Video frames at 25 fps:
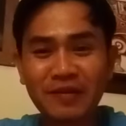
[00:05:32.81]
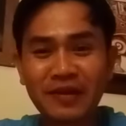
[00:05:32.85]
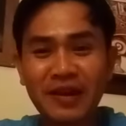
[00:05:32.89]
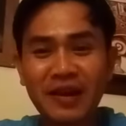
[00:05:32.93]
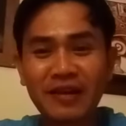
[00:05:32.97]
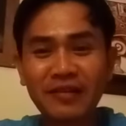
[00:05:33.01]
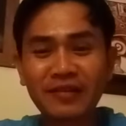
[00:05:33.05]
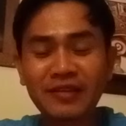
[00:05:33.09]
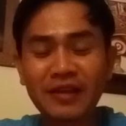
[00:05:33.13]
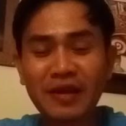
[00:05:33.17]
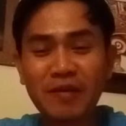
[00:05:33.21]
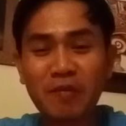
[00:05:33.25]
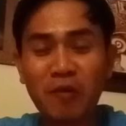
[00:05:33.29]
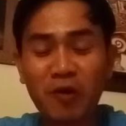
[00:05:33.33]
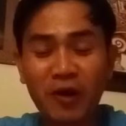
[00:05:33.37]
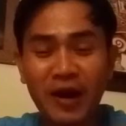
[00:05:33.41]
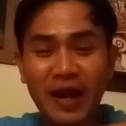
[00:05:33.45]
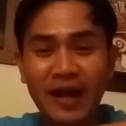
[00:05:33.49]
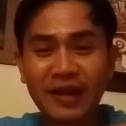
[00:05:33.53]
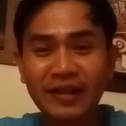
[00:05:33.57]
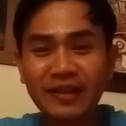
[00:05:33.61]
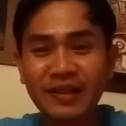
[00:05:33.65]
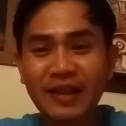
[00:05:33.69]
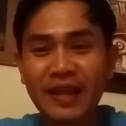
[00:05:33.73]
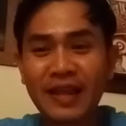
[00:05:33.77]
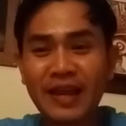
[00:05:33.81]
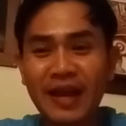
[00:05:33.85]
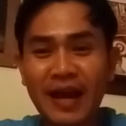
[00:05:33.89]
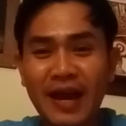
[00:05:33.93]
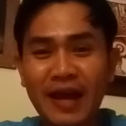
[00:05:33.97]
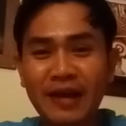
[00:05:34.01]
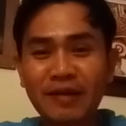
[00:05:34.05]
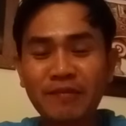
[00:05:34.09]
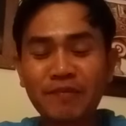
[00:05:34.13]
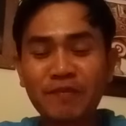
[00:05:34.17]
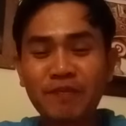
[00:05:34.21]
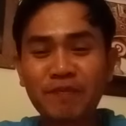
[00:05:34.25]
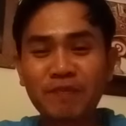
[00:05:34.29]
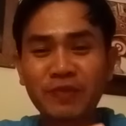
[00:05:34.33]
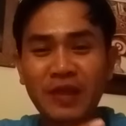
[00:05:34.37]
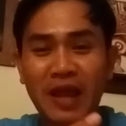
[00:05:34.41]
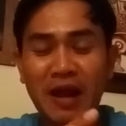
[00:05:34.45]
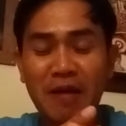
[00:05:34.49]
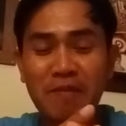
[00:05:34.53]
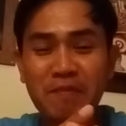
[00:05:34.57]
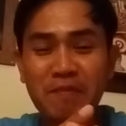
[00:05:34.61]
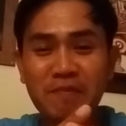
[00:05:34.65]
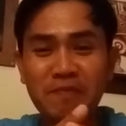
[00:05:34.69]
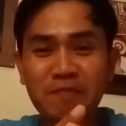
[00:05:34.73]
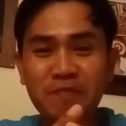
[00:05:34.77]
หนังสือโบราณในการ
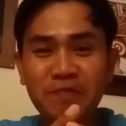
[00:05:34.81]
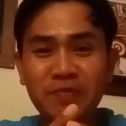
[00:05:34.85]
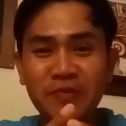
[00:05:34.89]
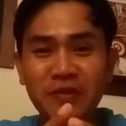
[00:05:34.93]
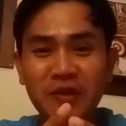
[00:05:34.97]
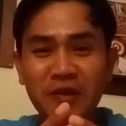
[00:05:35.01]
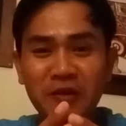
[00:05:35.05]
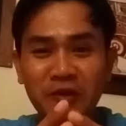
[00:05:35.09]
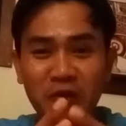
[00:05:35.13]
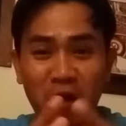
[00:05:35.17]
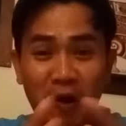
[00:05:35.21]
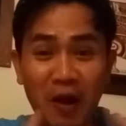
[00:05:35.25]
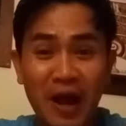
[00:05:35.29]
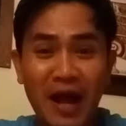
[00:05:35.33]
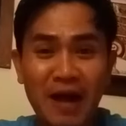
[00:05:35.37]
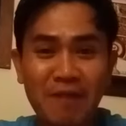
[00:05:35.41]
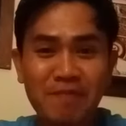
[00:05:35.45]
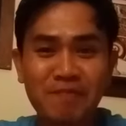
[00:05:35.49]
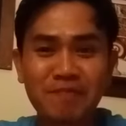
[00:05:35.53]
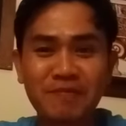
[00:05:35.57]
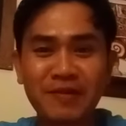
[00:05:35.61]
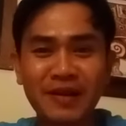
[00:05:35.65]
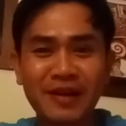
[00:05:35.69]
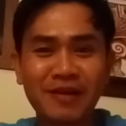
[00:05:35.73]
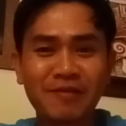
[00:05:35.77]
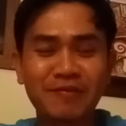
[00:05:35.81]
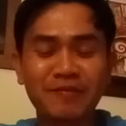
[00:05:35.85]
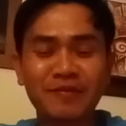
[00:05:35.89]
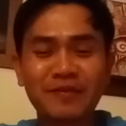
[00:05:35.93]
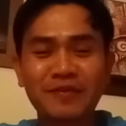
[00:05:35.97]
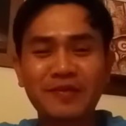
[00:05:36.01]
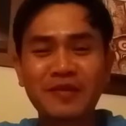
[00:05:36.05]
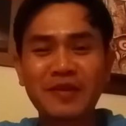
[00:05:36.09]
ทำทองคำนะครับ